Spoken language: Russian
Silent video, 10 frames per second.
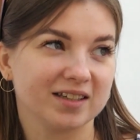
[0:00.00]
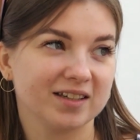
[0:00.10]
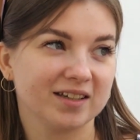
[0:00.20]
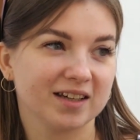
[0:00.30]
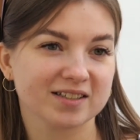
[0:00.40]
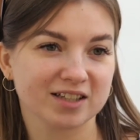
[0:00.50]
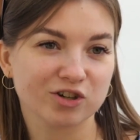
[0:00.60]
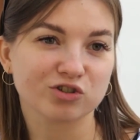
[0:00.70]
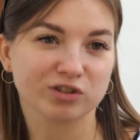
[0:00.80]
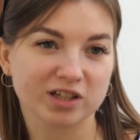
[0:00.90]
И я
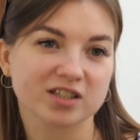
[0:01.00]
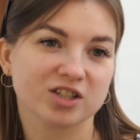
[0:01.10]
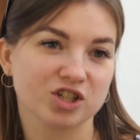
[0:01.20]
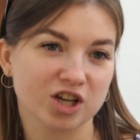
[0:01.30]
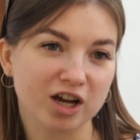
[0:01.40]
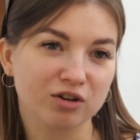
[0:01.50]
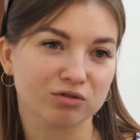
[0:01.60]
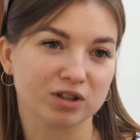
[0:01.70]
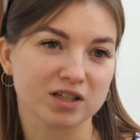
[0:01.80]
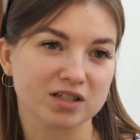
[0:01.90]
знаю, что нас
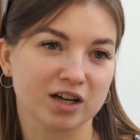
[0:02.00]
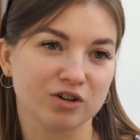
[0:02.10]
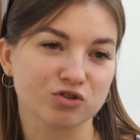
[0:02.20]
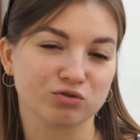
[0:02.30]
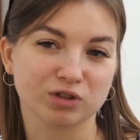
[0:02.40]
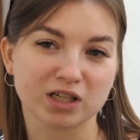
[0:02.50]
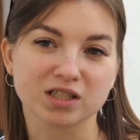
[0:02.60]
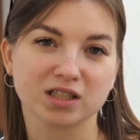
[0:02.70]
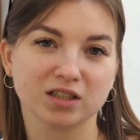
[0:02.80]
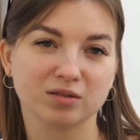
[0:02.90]
защищают, я знаю, что у нас
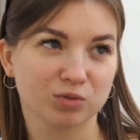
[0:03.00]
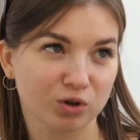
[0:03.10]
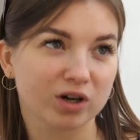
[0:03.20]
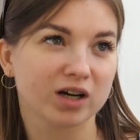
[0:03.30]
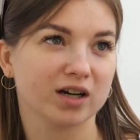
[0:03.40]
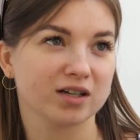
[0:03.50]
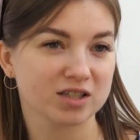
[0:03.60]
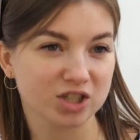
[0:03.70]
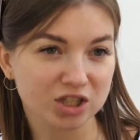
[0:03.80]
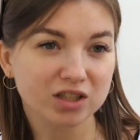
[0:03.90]
стоит много
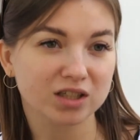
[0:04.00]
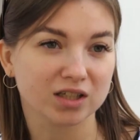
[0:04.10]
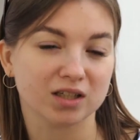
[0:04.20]
защиты,